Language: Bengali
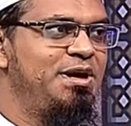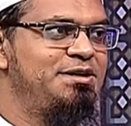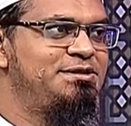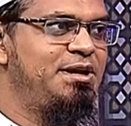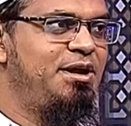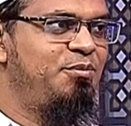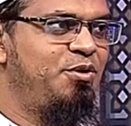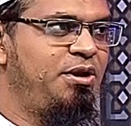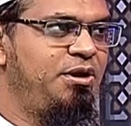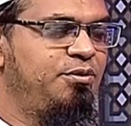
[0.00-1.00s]
আসসালামু
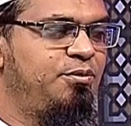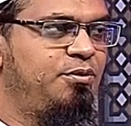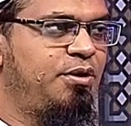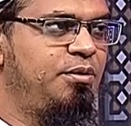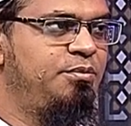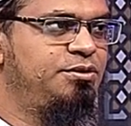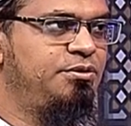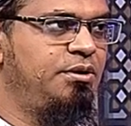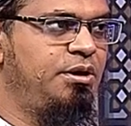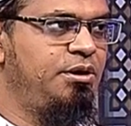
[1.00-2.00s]
আলাইকুম
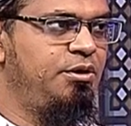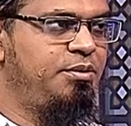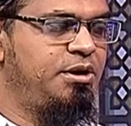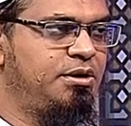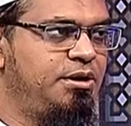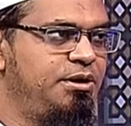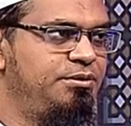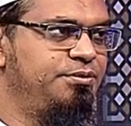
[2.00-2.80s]
রহমতুল্লাহ বারাকাত